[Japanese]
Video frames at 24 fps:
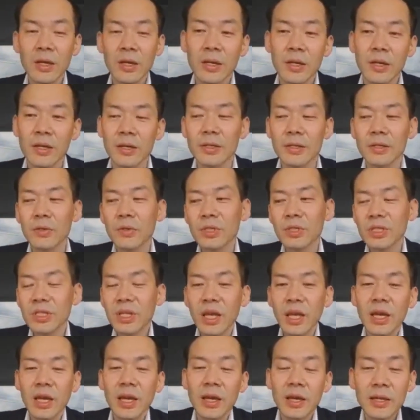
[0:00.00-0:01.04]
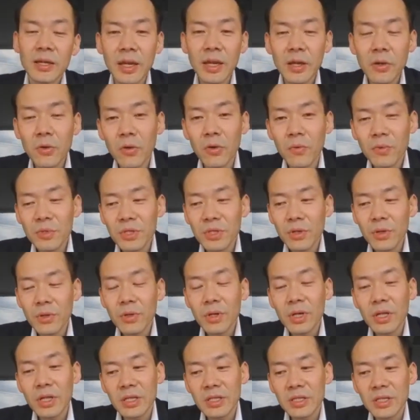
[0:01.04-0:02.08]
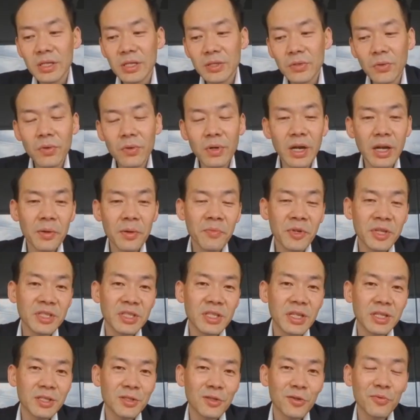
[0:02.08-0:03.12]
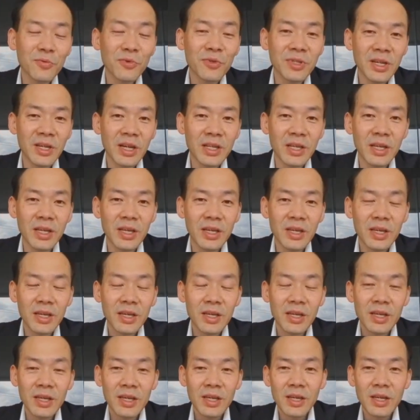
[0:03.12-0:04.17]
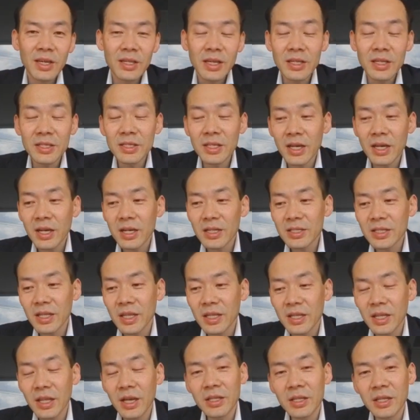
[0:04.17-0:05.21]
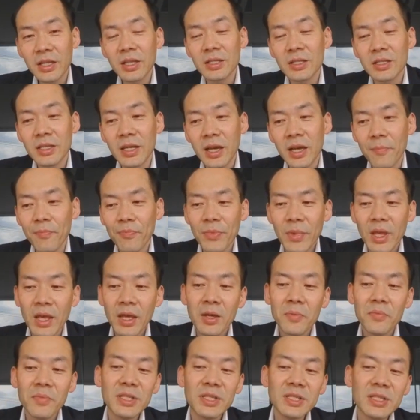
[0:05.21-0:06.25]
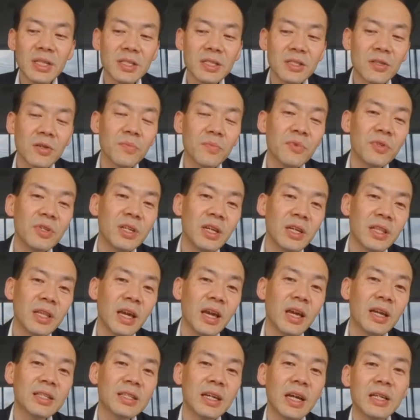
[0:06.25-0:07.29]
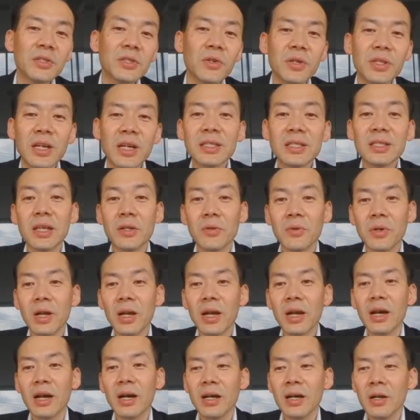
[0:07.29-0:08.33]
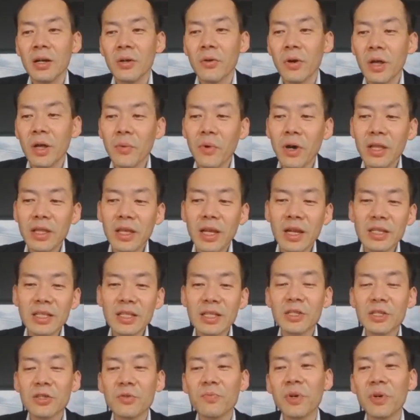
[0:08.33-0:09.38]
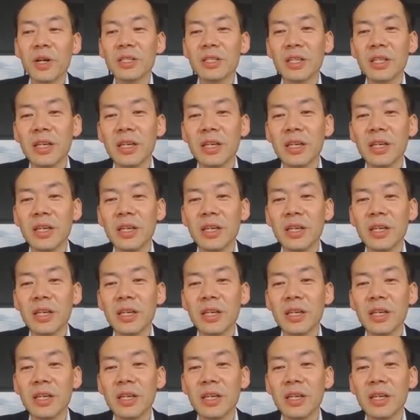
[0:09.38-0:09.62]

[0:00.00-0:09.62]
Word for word: そして結構面白いのがですね、そこからビジネスの分野に携わらせていただいてですね、ビジネスの分野で最初に出したのが、これも新しい出版社で依